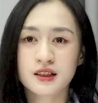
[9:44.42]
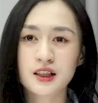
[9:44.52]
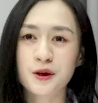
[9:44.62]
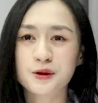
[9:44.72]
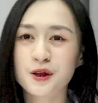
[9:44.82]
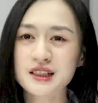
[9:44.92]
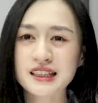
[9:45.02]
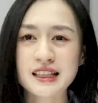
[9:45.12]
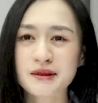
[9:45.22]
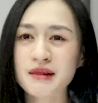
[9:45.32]
Kiểu nó sẽ
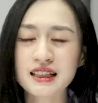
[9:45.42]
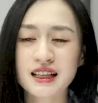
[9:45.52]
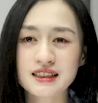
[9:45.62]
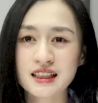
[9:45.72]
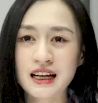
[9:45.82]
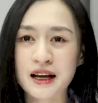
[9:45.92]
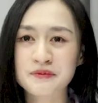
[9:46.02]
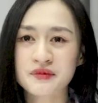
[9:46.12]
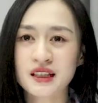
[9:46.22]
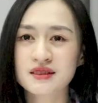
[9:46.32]
khiến bạn thấy rằng là
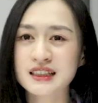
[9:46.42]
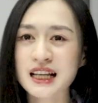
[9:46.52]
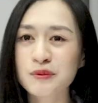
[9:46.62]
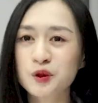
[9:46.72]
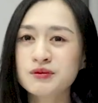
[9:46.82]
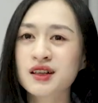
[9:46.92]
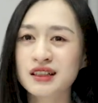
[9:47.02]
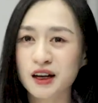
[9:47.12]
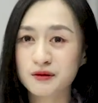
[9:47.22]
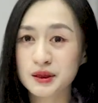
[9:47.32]
người ta muốn mở
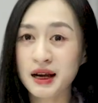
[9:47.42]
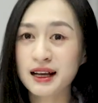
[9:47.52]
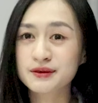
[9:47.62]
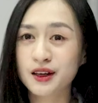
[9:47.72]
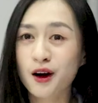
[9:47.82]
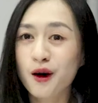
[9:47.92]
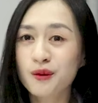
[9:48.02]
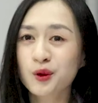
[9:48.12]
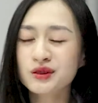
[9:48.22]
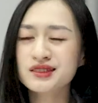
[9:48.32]
lòng với bạn và họ
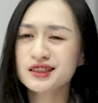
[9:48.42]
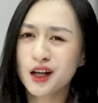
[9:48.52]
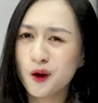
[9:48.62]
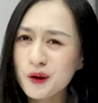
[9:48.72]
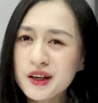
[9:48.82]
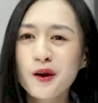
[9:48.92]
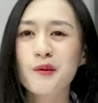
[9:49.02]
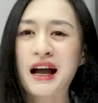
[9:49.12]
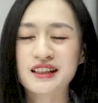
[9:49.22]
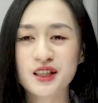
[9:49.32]
muốn thấu hiểu
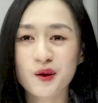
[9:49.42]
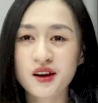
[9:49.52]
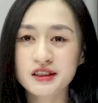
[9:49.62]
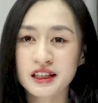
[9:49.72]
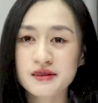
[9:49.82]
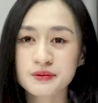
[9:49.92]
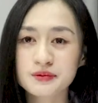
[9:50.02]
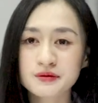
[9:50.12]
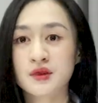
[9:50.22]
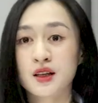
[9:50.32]
bạn nhiều hơn ấy.
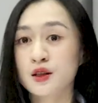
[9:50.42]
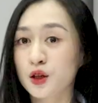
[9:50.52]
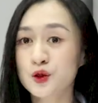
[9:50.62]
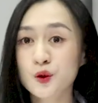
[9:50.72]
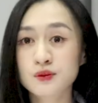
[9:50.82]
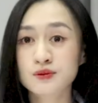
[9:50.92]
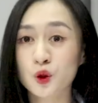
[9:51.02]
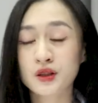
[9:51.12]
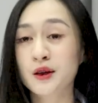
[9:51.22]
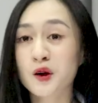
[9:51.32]
Nói chung,
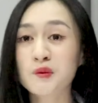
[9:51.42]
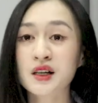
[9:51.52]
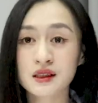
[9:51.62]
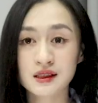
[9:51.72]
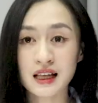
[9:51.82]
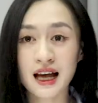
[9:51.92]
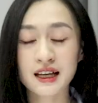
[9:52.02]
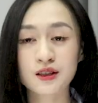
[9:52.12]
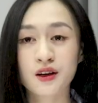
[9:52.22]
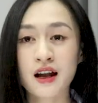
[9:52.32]
một điều không bao giờ
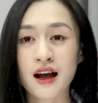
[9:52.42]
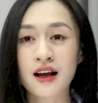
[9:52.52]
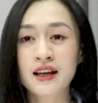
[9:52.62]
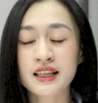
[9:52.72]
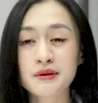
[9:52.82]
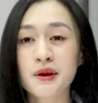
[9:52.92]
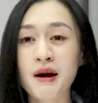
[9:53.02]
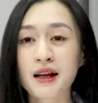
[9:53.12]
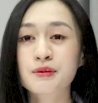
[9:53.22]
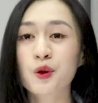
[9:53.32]
sai đó là khi mà
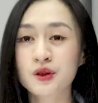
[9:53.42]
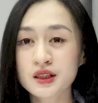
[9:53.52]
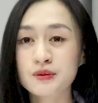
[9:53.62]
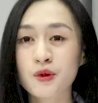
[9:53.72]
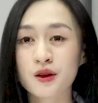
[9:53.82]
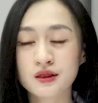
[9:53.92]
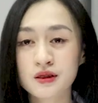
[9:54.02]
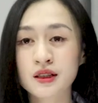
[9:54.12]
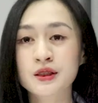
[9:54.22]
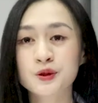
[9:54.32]
bạn muốn được mọi
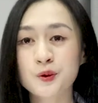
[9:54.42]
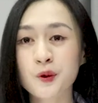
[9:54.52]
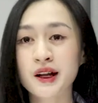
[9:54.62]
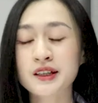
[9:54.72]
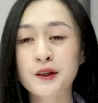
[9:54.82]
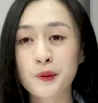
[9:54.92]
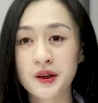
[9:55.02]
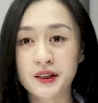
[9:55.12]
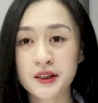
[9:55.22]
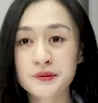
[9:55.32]
người xung quanh yêu
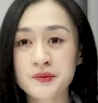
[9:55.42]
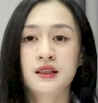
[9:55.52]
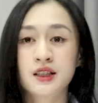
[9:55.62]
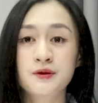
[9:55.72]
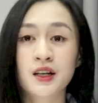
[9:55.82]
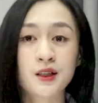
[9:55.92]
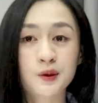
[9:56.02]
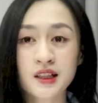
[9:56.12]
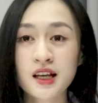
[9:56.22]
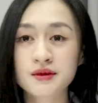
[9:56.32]
mến ấy, thì việc đầu
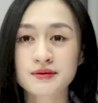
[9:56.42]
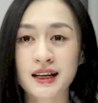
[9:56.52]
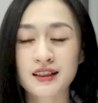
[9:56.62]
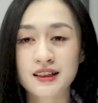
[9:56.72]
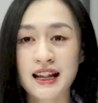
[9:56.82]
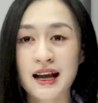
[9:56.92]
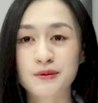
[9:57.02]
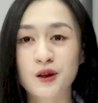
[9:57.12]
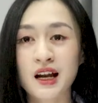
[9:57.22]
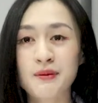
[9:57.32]
tiên bạn cần
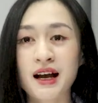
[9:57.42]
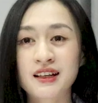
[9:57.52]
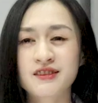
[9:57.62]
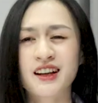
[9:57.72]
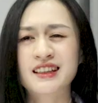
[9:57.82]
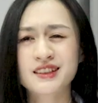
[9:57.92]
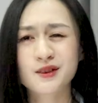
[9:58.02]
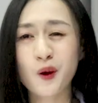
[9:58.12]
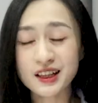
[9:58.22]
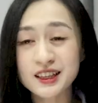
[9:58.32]
làm đó là bạn phải
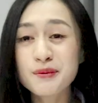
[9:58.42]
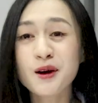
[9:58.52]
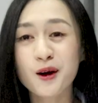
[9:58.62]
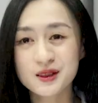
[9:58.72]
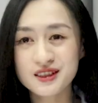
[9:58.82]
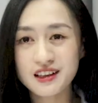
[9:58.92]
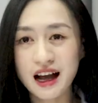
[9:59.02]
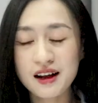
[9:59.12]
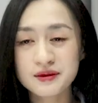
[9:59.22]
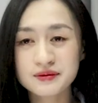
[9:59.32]
quan tâm họ trước
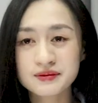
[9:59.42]
đã.